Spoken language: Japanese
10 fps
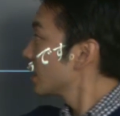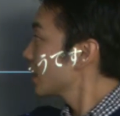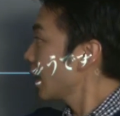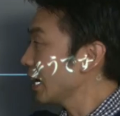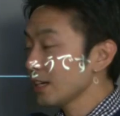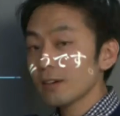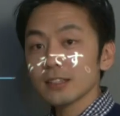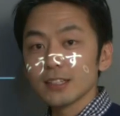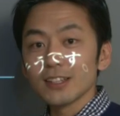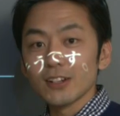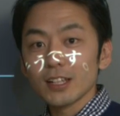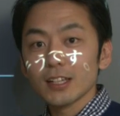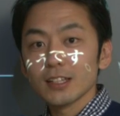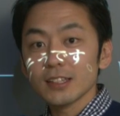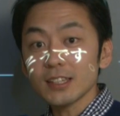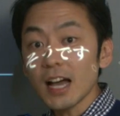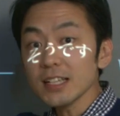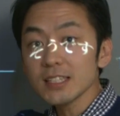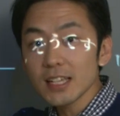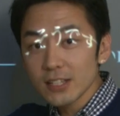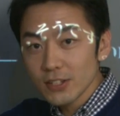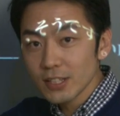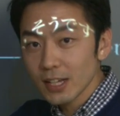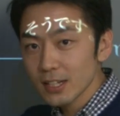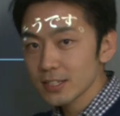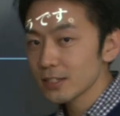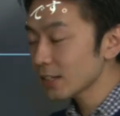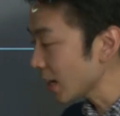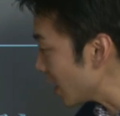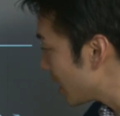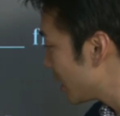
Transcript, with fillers: 彼はって言ってるよね。男性について話してるから、